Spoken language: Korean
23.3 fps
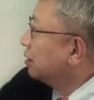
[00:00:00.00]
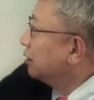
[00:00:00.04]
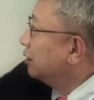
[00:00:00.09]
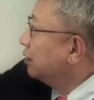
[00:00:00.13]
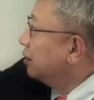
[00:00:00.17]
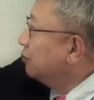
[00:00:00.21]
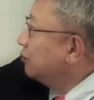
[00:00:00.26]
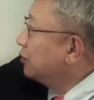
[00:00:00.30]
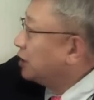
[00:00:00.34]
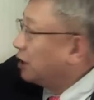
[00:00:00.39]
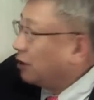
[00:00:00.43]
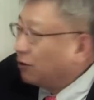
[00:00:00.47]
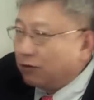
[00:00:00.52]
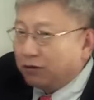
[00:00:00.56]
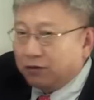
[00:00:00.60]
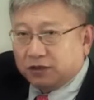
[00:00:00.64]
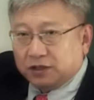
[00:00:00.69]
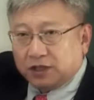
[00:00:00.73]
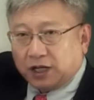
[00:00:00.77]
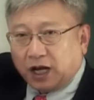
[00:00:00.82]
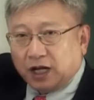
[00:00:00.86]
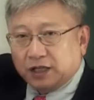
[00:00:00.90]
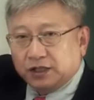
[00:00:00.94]
림이라고 그러는
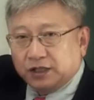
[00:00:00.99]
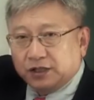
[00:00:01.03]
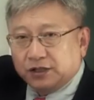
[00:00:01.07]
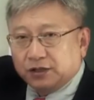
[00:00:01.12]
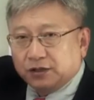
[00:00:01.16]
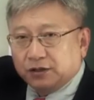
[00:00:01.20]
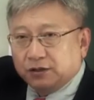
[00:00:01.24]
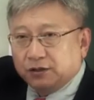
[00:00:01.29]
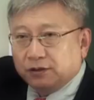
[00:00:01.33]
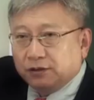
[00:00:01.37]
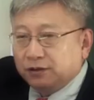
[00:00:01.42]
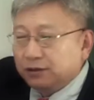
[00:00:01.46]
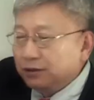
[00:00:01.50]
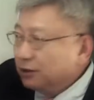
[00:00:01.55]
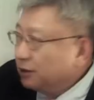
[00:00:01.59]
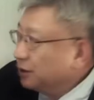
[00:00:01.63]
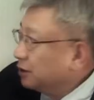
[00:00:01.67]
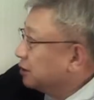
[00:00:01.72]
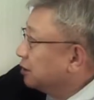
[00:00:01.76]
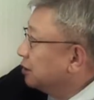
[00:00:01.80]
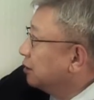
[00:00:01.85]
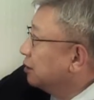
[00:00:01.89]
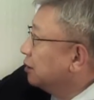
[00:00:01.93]
건 사지죠.
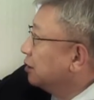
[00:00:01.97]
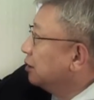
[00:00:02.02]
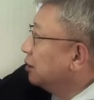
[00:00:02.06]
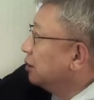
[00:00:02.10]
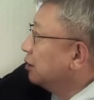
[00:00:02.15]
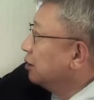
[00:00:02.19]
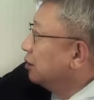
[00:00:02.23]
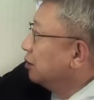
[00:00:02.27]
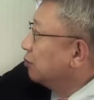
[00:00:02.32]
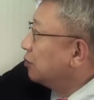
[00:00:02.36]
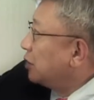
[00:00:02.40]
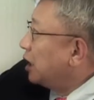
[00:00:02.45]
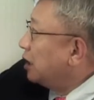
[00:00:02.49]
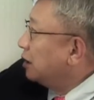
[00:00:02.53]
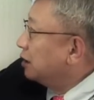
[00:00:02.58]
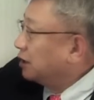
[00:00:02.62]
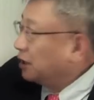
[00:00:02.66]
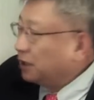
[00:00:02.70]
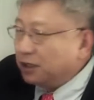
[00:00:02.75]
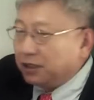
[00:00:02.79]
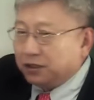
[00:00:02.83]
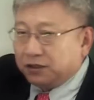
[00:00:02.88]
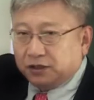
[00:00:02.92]
그래서
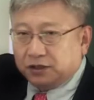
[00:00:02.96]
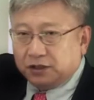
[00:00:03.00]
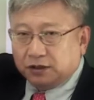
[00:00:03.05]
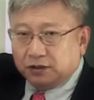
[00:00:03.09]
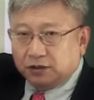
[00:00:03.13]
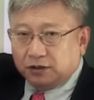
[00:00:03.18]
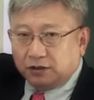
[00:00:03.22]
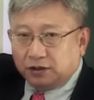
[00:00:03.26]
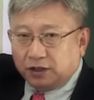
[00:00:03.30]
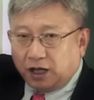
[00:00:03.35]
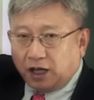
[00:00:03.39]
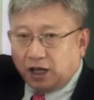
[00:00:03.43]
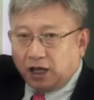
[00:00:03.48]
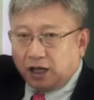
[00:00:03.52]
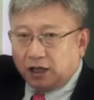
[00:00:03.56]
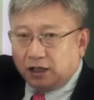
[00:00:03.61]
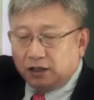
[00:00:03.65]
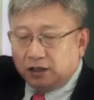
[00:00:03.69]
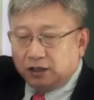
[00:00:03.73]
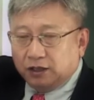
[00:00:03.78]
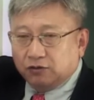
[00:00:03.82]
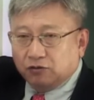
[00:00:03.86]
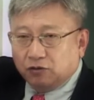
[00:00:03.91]
팔다리에서 찍는데
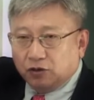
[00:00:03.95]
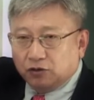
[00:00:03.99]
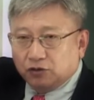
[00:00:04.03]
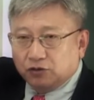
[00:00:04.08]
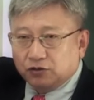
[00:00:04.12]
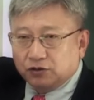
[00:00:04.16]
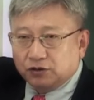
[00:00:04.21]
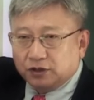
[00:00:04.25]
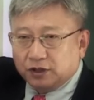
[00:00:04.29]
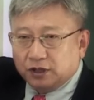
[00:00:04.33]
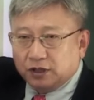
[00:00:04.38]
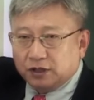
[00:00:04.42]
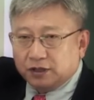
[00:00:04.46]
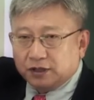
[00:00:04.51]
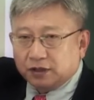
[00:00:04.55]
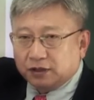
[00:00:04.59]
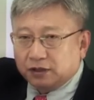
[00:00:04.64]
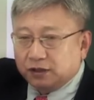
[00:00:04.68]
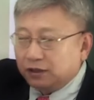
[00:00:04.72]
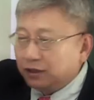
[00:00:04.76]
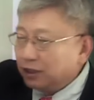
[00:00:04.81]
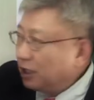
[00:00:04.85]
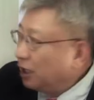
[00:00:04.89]
리드 1, 2, 3를
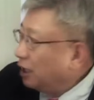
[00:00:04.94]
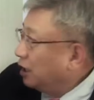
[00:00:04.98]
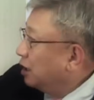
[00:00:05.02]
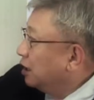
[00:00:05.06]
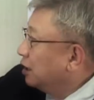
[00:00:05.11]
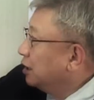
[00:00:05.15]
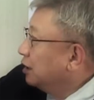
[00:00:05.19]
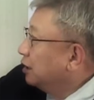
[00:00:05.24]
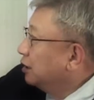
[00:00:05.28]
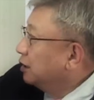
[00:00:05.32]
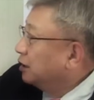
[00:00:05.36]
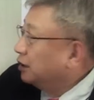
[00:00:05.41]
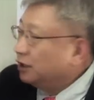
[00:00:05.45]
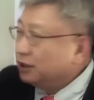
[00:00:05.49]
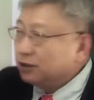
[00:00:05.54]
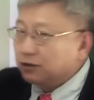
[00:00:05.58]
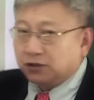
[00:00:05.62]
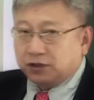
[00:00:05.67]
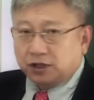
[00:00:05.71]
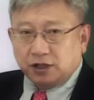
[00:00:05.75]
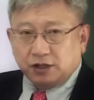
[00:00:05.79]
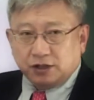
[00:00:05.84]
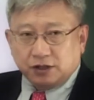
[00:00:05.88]
찍는데
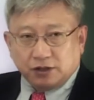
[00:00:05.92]
이렇게